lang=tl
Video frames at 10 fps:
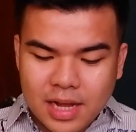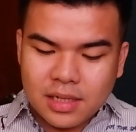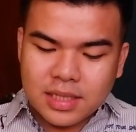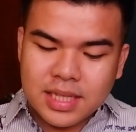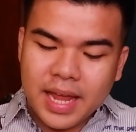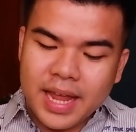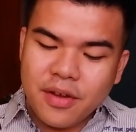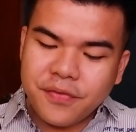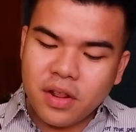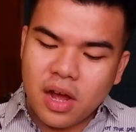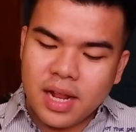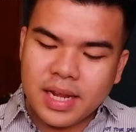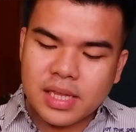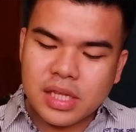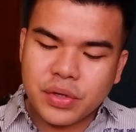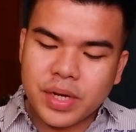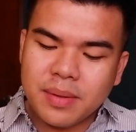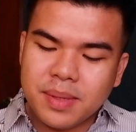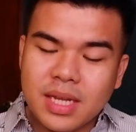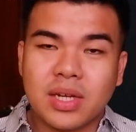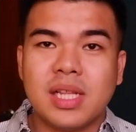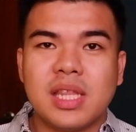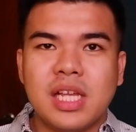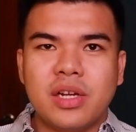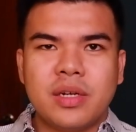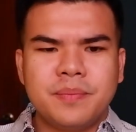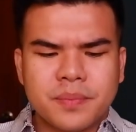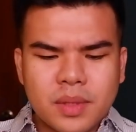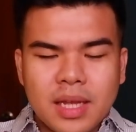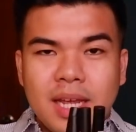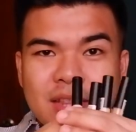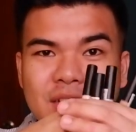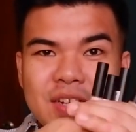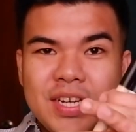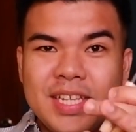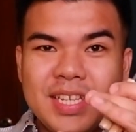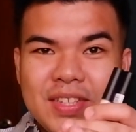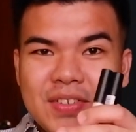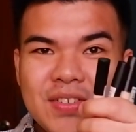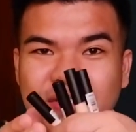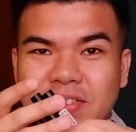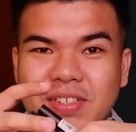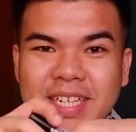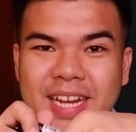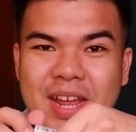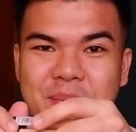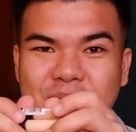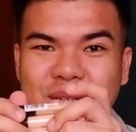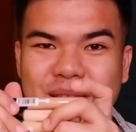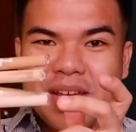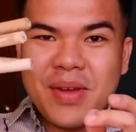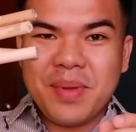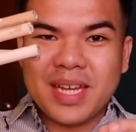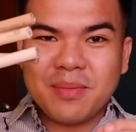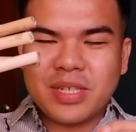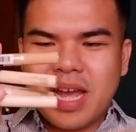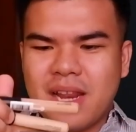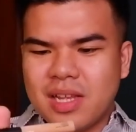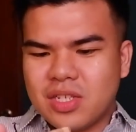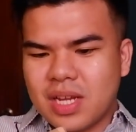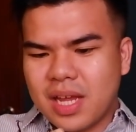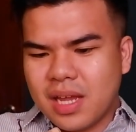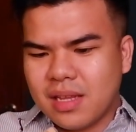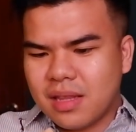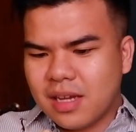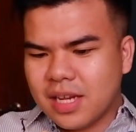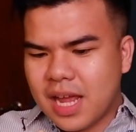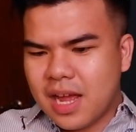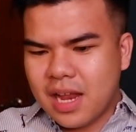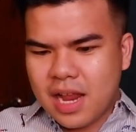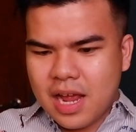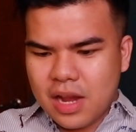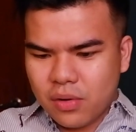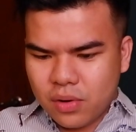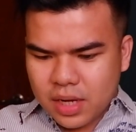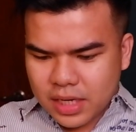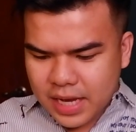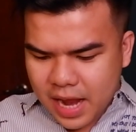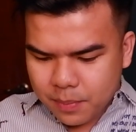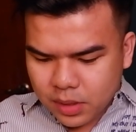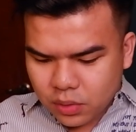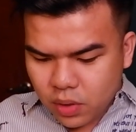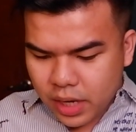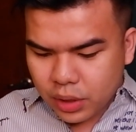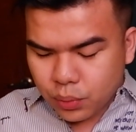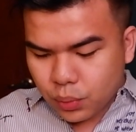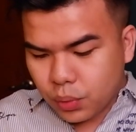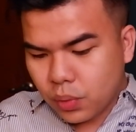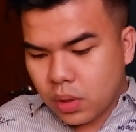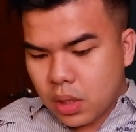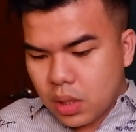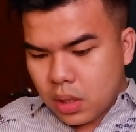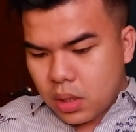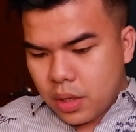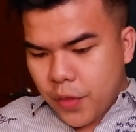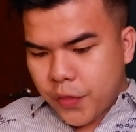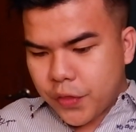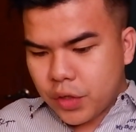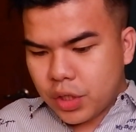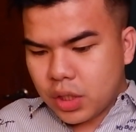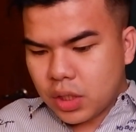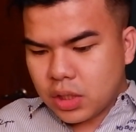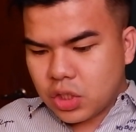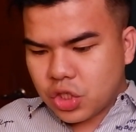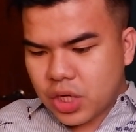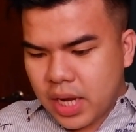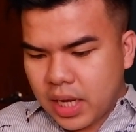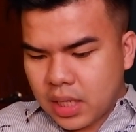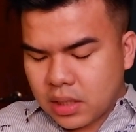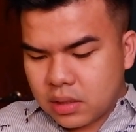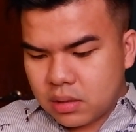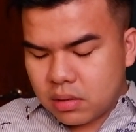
Altea Flawless Creamy Concealer. Ito yun. Ito yung ginamit ko sa makeup challenge. And ang naaalala ko, ang ginamit ko ay yung third shade